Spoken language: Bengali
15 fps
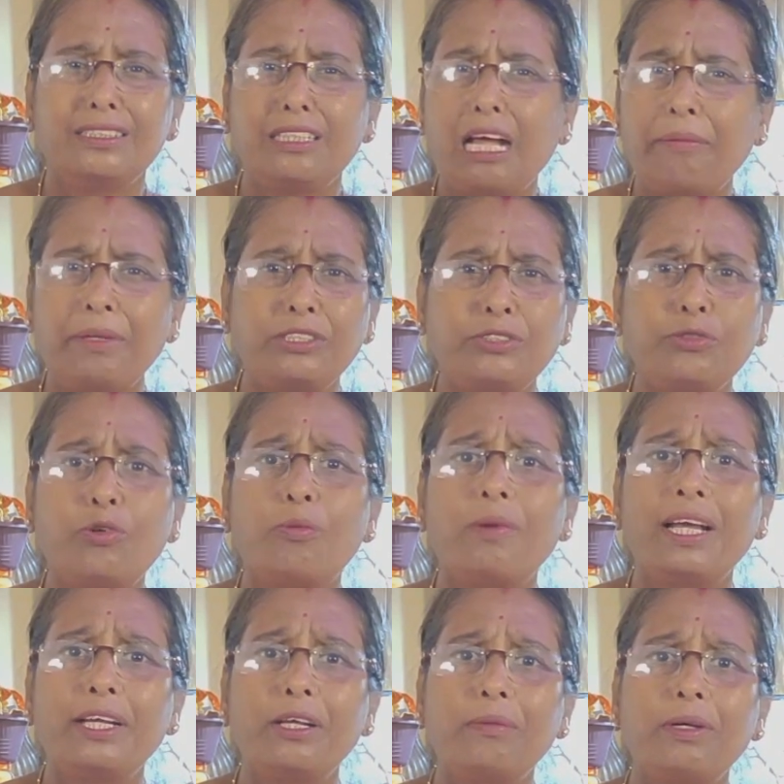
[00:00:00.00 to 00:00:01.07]
তো আমরা
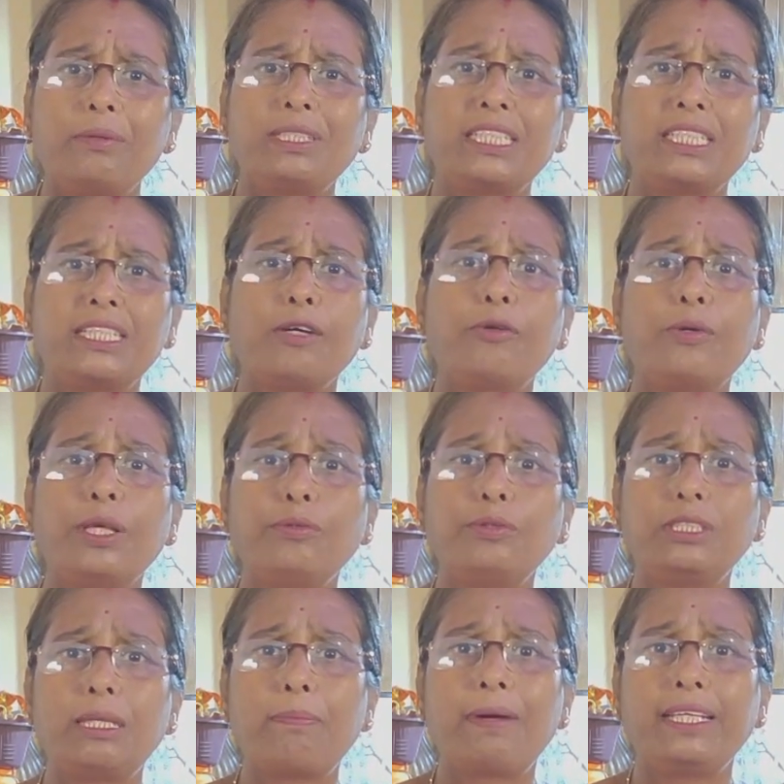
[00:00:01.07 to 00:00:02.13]
সময়ের অভাবে সেটা করে
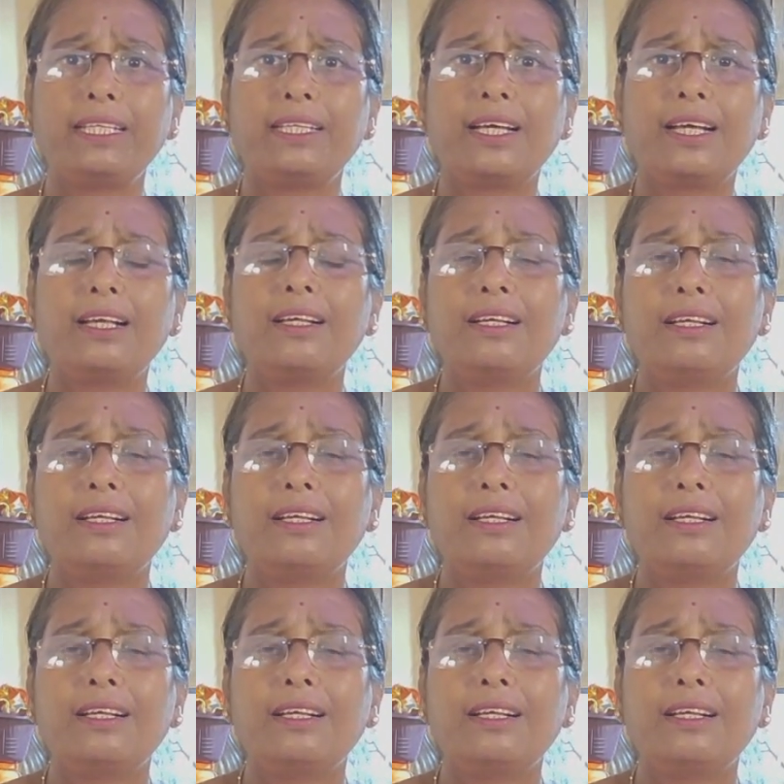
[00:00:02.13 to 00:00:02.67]
উঠতে পারি না